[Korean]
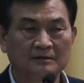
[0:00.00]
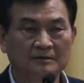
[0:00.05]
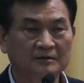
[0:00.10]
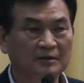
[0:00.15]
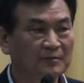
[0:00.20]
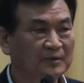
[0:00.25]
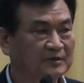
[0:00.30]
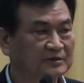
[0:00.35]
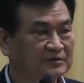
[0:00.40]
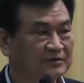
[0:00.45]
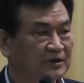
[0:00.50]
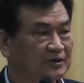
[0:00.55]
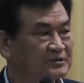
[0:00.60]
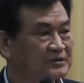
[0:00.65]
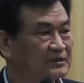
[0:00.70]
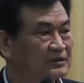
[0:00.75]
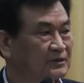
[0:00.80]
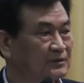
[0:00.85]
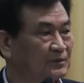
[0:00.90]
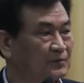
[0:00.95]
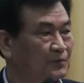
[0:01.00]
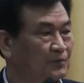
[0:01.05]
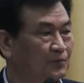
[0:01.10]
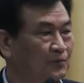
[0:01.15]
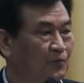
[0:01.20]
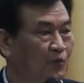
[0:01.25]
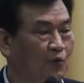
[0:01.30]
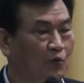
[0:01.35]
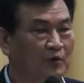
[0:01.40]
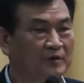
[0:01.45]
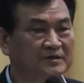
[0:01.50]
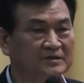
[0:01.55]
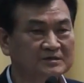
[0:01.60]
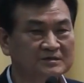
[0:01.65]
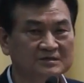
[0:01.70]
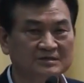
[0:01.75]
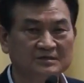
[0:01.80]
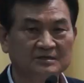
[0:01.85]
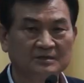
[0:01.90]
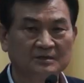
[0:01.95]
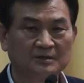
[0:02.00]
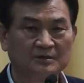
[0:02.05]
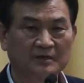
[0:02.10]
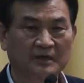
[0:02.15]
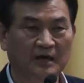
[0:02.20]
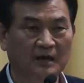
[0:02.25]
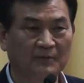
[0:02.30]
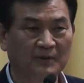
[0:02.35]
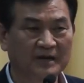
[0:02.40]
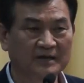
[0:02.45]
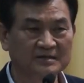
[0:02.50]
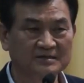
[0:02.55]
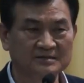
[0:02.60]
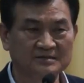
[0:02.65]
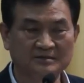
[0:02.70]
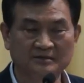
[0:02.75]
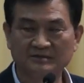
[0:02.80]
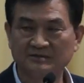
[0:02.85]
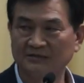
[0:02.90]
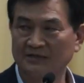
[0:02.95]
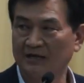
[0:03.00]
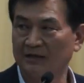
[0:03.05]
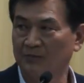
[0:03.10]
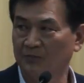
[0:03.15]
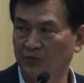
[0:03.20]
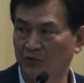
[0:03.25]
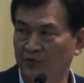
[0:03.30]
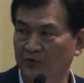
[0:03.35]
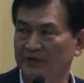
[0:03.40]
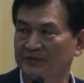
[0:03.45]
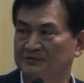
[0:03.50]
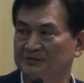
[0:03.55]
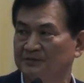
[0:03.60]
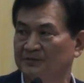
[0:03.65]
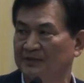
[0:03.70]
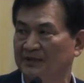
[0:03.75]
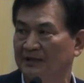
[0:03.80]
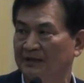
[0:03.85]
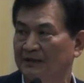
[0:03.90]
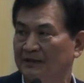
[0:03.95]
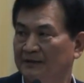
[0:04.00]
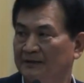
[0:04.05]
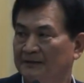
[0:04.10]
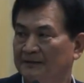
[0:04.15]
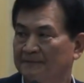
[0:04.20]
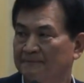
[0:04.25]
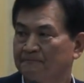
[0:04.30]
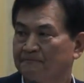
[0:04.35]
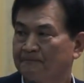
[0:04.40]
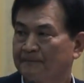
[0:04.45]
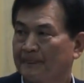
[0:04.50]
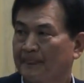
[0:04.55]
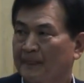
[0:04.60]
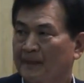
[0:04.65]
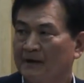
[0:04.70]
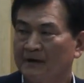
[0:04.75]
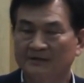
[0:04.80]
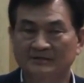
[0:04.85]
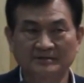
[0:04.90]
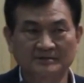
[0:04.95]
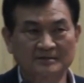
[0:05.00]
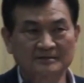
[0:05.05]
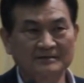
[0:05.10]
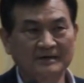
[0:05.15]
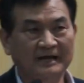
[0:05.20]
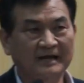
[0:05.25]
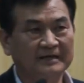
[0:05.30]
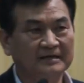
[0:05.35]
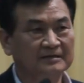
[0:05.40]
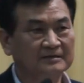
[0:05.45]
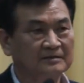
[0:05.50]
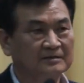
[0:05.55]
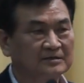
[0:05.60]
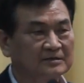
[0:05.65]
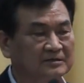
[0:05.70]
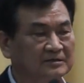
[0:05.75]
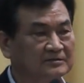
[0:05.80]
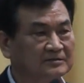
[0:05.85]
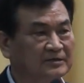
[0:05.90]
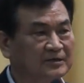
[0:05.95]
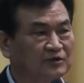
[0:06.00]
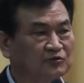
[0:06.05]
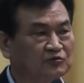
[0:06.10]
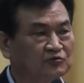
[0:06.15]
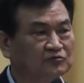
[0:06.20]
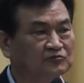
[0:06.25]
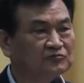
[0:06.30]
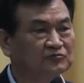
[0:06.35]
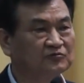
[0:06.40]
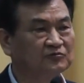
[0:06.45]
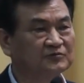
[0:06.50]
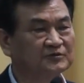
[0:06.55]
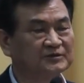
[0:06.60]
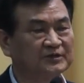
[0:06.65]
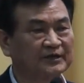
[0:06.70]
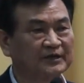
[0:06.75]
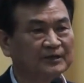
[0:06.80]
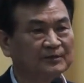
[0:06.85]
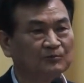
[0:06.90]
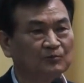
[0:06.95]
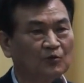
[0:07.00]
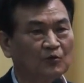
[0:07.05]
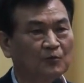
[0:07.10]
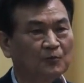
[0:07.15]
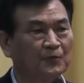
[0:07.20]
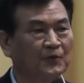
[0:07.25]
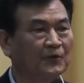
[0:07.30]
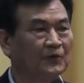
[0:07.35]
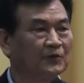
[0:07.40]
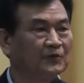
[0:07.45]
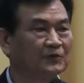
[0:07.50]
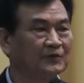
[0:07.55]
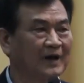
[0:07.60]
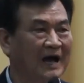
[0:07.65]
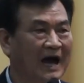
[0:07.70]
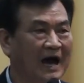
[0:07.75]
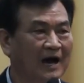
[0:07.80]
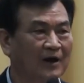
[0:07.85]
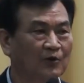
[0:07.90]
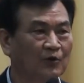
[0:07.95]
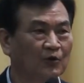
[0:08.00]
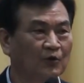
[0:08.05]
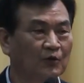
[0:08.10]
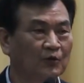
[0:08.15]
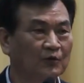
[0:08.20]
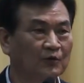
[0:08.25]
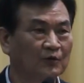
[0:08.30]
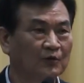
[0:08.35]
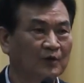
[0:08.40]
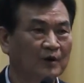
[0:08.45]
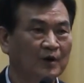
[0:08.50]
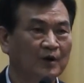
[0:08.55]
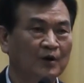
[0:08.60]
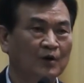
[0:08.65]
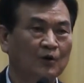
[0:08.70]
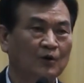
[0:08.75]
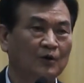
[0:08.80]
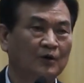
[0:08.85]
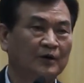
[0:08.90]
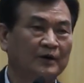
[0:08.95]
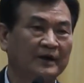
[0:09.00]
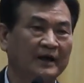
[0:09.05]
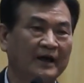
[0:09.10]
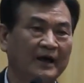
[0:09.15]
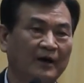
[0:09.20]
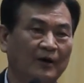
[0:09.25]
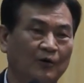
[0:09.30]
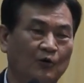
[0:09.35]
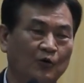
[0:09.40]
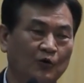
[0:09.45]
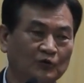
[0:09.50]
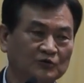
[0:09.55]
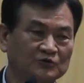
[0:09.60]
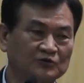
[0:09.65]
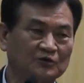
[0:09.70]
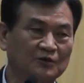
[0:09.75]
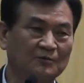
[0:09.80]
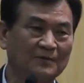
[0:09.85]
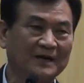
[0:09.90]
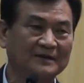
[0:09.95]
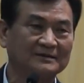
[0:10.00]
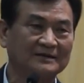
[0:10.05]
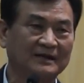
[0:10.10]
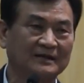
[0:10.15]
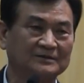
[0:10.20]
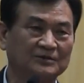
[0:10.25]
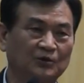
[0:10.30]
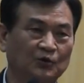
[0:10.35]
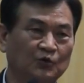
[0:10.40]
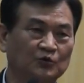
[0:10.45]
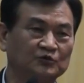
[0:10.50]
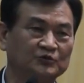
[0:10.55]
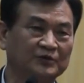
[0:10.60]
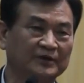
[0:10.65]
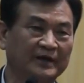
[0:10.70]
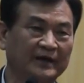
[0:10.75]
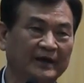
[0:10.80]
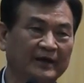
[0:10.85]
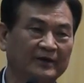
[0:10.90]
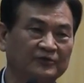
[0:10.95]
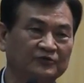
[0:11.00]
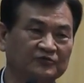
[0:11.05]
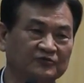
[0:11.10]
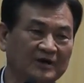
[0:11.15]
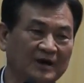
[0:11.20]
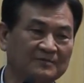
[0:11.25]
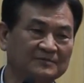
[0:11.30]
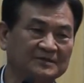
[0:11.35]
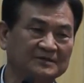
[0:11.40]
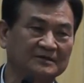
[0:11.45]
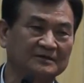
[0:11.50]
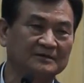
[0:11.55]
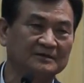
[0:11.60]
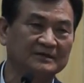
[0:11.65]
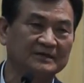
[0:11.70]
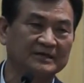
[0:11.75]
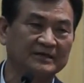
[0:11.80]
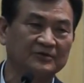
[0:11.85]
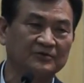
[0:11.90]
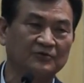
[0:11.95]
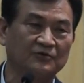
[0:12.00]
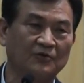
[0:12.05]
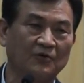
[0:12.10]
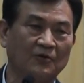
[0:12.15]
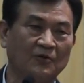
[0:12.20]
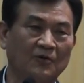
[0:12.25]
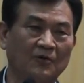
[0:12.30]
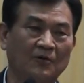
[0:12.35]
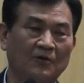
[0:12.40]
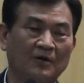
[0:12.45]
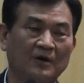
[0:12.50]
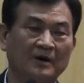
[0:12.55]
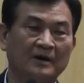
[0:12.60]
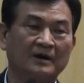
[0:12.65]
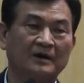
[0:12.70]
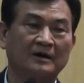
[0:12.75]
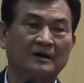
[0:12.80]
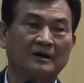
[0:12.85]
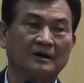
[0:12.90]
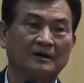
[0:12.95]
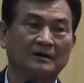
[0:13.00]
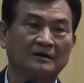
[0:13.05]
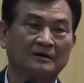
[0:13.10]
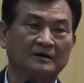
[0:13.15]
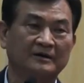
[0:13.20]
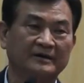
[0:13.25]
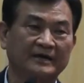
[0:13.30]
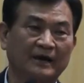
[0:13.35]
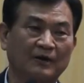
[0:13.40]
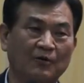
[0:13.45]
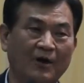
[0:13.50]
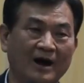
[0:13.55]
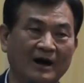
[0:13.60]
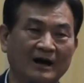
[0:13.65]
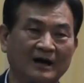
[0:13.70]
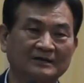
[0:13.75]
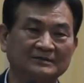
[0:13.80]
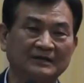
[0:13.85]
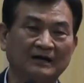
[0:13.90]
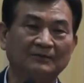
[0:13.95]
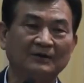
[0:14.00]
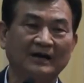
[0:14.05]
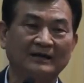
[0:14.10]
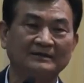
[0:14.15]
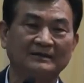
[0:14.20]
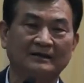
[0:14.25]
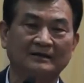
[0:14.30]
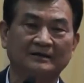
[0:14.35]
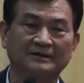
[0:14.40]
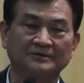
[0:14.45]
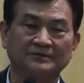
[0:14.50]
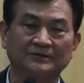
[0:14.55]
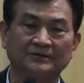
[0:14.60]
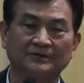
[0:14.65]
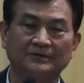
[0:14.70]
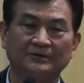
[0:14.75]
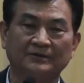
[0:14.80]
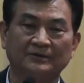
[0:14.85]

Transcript: 그러면 그것이 복원인지 개발인지 저는 잘 모르겠습니다. 어쨌든 간에 그들이 궁극적인 목표는 한온의 호수를 만들어서 호수에 유람선을 띄우고 거기에 관광 사업을 한다는 거죠.